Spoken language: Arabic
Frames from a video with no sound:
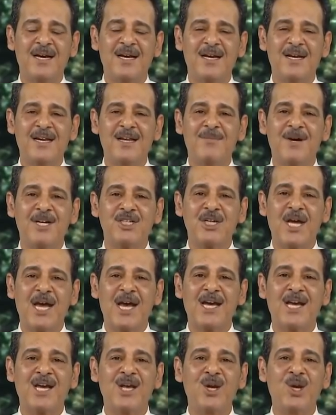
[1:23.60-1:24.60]

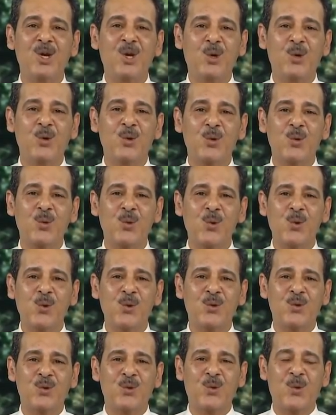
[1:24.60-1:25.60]
لمشاكل
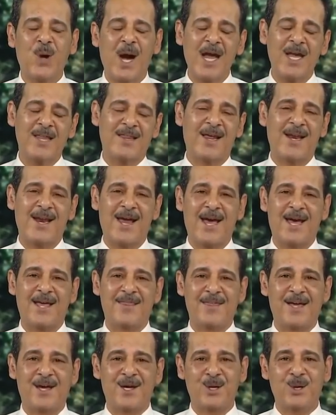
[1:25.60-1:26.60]
الحروق وأيضا
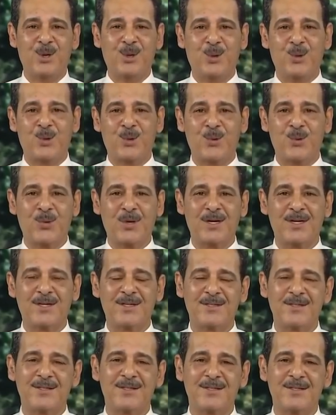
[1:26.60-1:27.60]
آثار الحروق
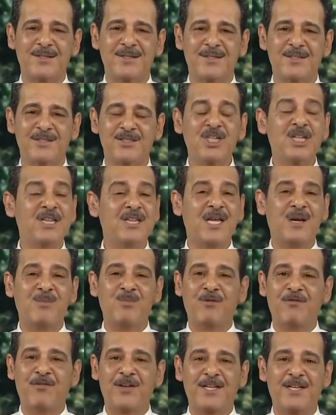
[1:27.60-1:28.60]
جدا
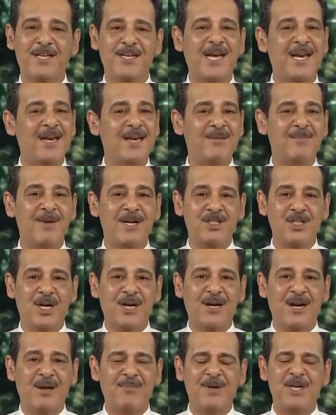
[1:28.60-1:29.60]
مفيدة يلي ما
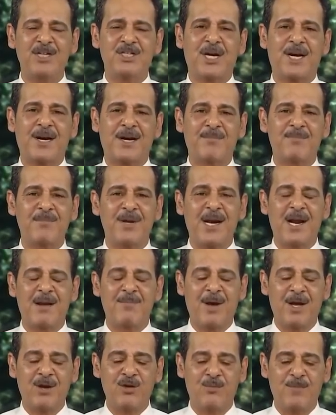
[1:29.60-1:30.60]
جرب يجرب منها
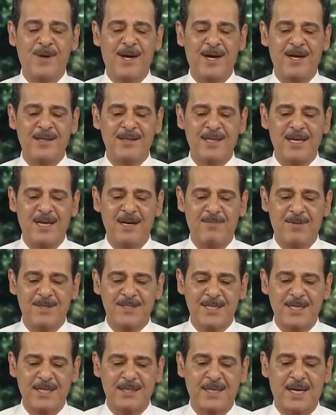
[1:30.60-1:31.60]
المعلومات
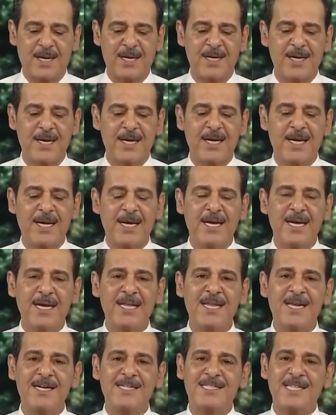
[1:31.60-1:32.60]
البسيطة
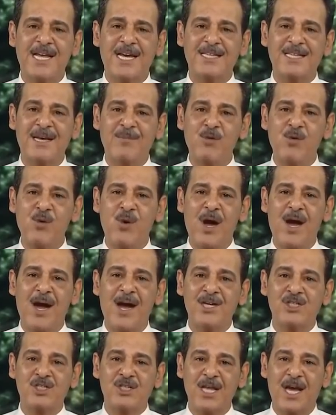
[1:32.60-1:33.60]
إذا
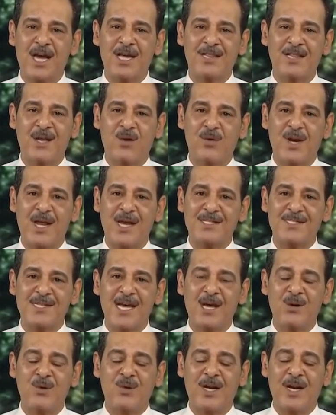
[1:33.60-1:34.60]
استخدموها أجدادنا ولا
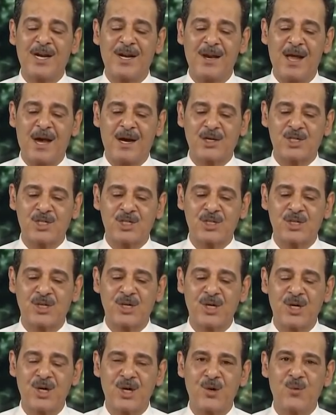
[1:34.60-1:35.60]
زالوا للنقش
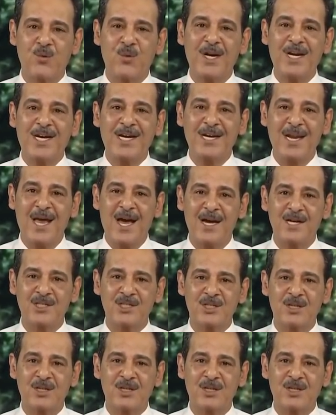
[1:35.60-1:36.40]
والعلاج